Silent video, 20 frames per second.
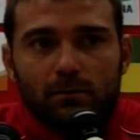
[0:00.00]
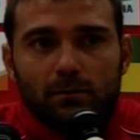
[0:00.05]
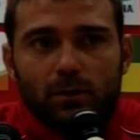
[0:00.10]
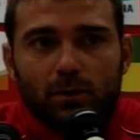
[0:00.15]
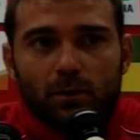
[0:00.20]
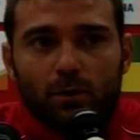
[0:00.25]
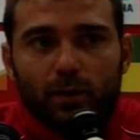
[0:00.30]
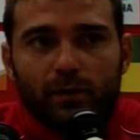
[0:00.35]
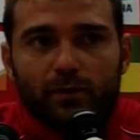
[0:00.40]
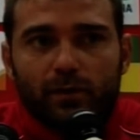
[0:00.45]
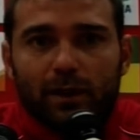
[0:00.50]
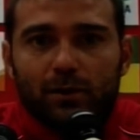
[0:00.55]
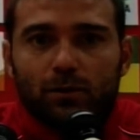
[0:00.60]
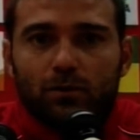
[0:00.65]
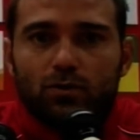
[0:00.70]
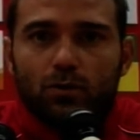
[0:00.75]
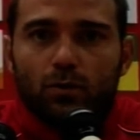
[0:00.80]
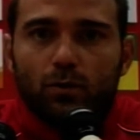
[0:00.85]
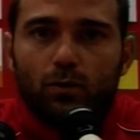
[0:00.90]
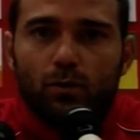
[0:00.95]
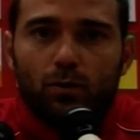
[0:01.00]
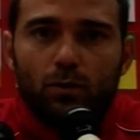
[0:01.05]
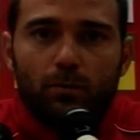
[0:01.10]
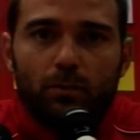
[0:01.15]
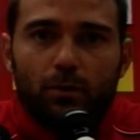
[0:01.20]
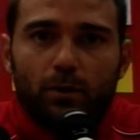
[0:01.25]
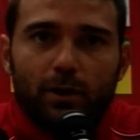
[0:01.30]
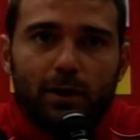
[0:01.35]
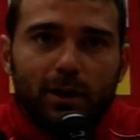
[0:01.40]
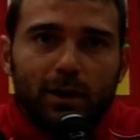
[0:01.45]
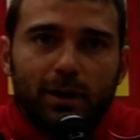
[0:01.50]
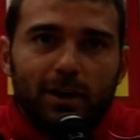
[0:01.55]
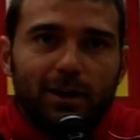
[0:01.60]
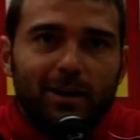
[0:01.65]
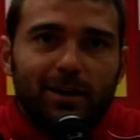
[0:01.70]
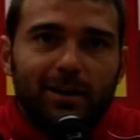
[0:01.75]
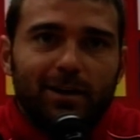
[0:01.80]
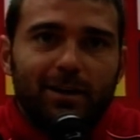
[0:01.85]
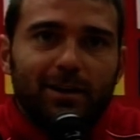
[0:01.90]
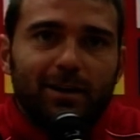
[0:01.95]
Quest'anno c'è un gruppo
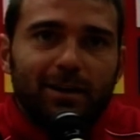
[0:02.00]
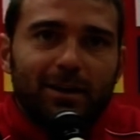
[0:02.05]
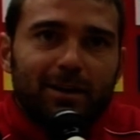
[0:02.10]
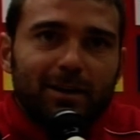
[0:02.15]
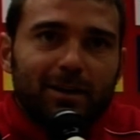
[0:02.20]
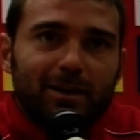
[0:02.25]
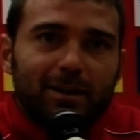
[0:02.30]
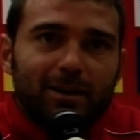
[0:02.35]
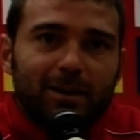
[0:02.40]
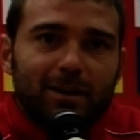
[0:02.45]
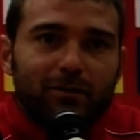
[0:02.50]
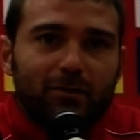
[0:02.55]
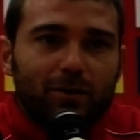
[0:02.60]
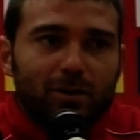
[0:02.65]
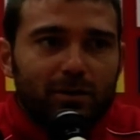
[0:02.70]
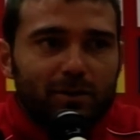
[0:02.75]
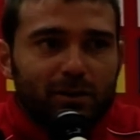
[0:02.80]
che, che, forse